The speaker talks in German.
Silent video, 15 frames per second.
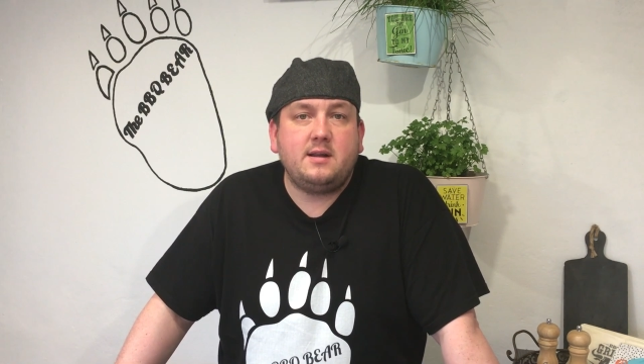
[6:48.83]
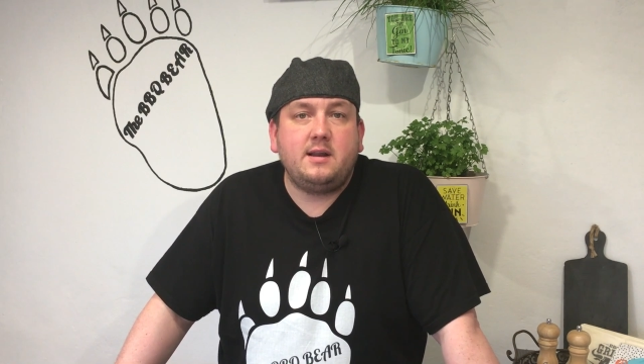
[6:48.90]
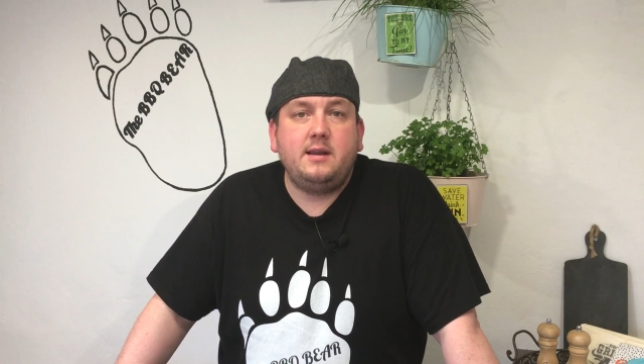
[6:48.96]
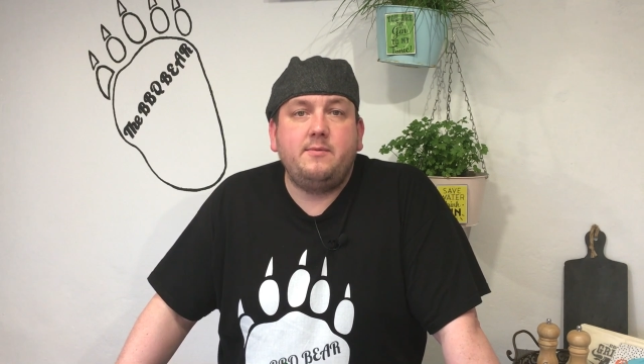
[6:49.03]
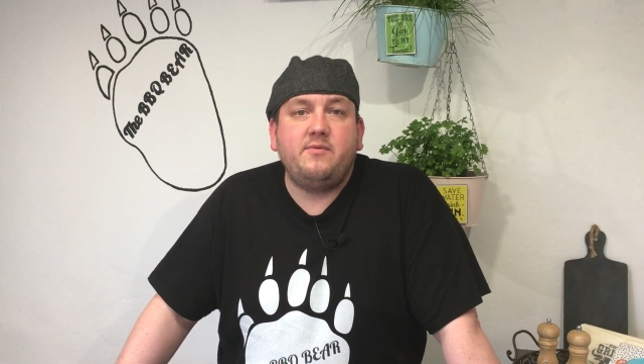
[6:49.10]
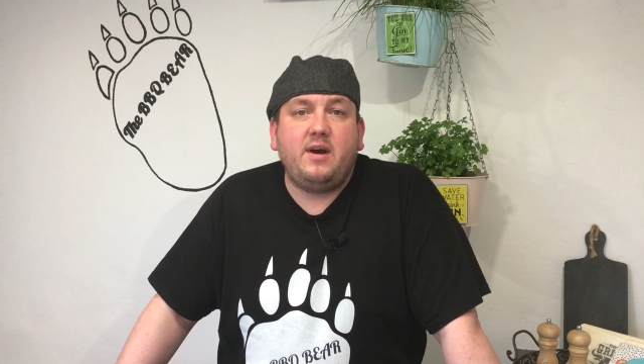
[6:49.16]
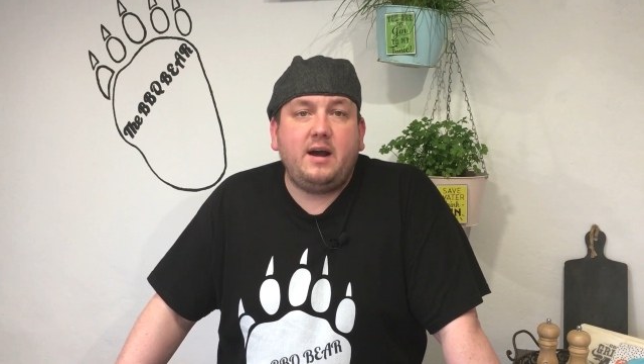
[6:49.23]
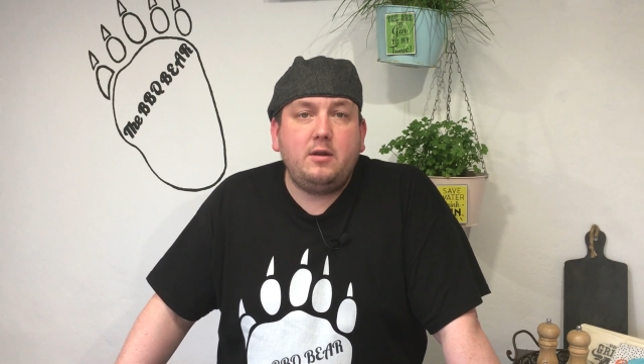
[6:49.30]
Dann
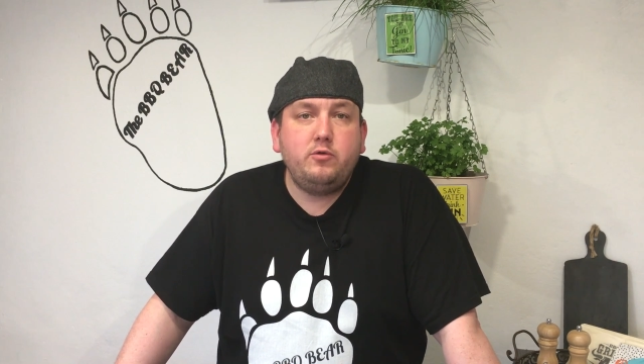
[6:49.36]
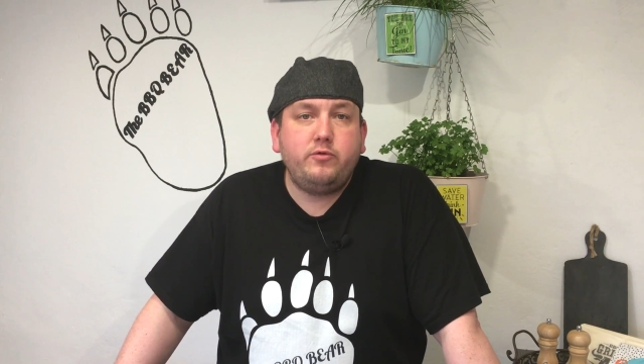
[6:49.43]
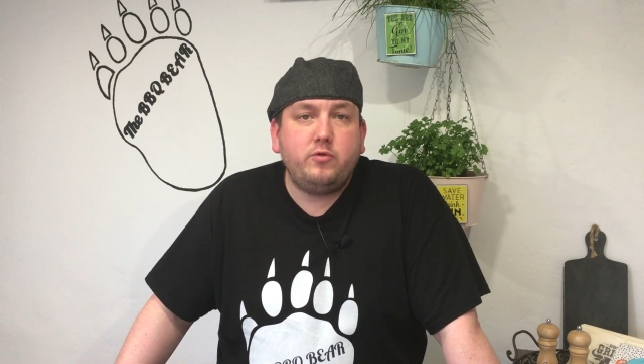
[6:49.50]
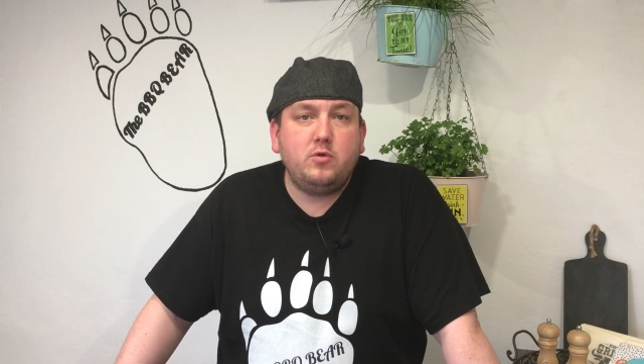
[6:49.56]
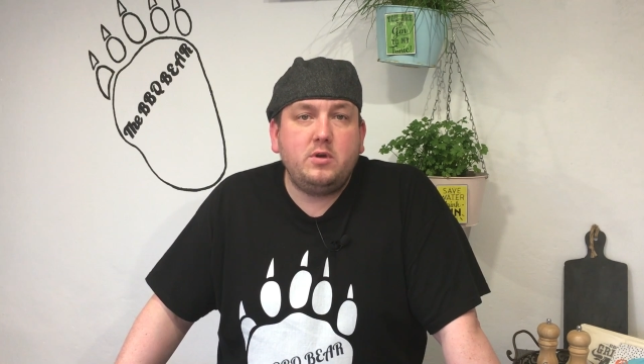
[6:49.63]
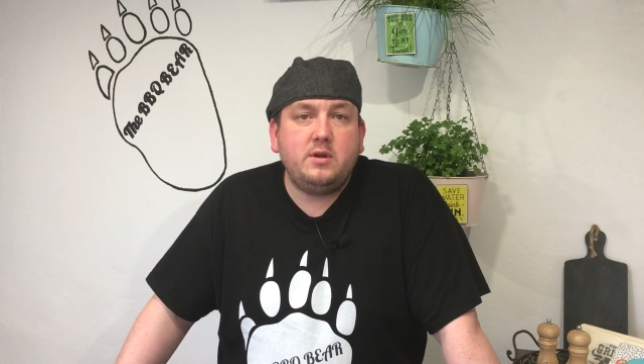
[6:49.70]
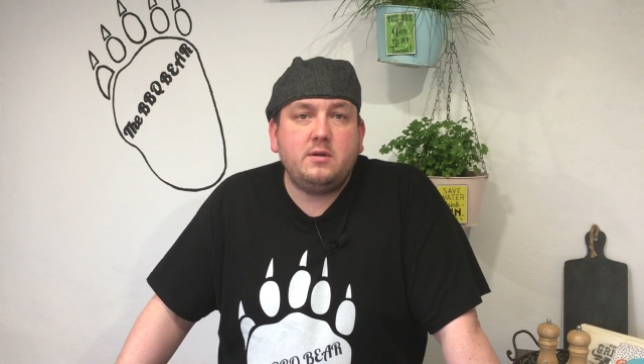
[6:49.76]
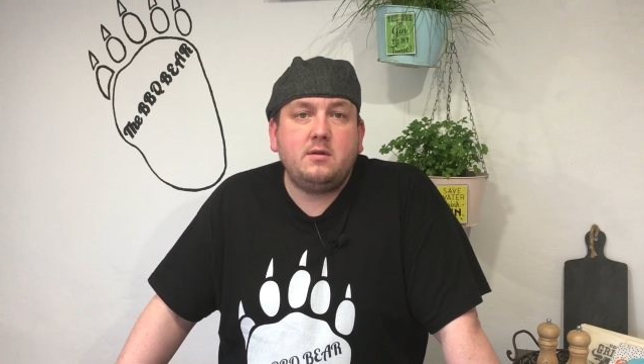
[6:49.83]
nehmen wir
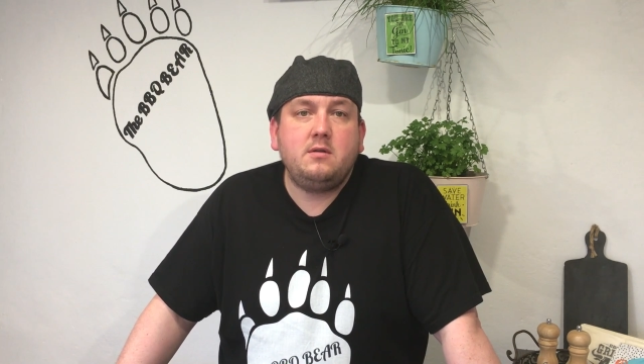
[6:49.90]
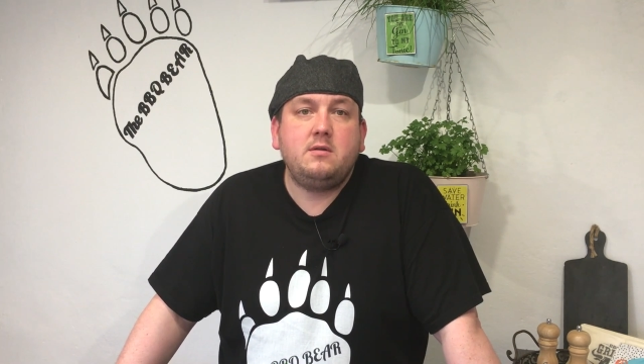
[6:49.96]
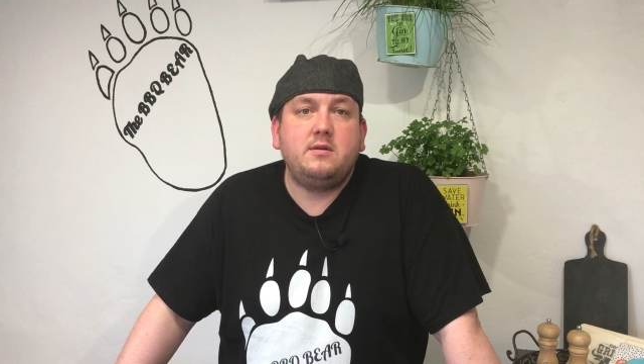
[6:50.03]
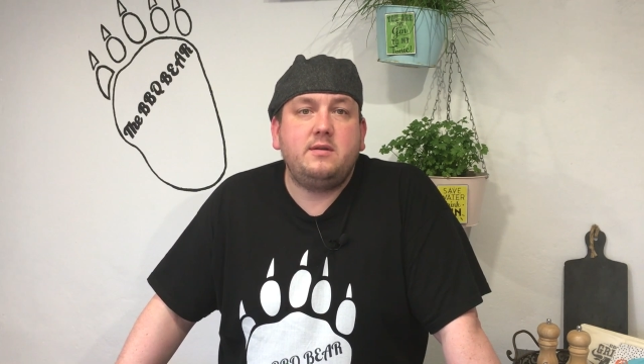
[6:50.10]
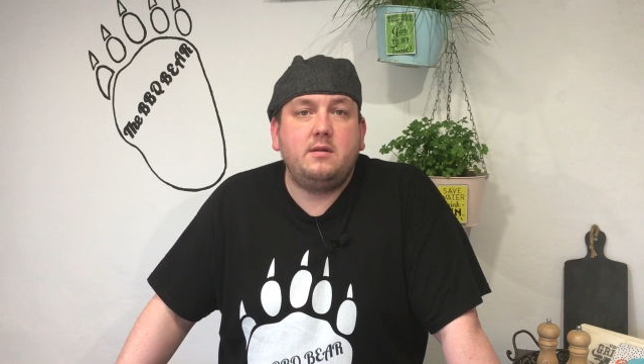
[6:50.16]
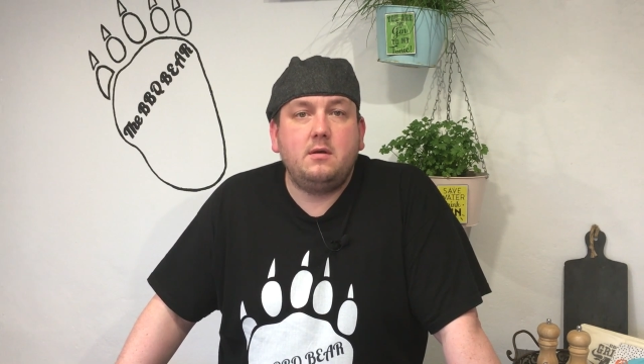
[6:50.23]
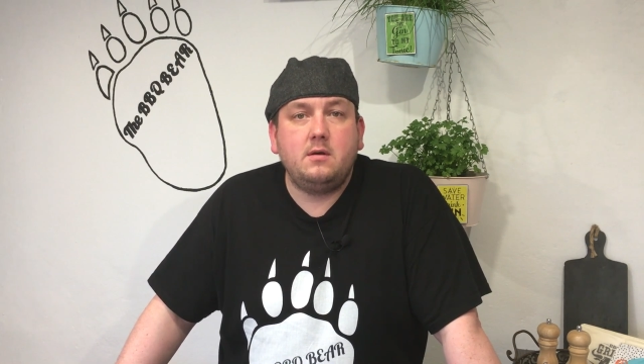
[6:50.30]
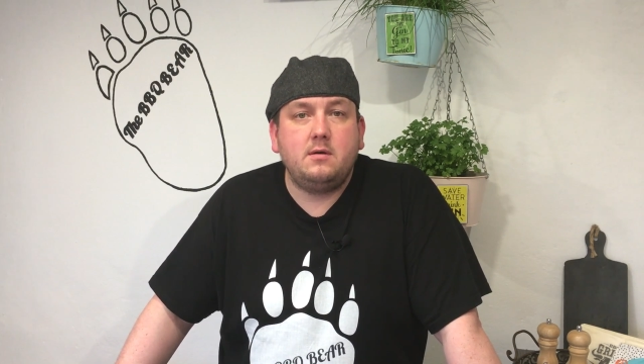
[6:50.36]
Alufolie,
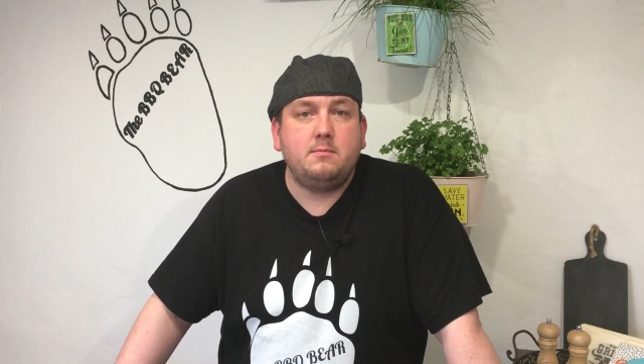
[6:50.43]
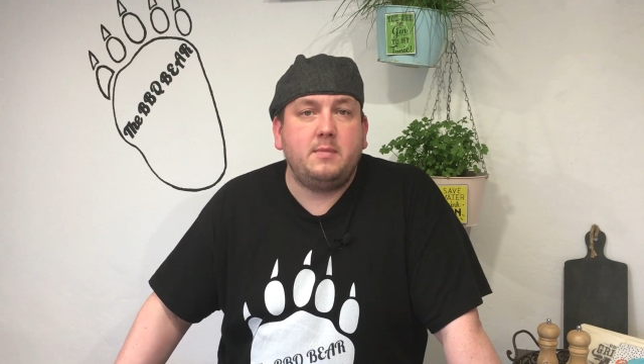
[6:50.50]
äh,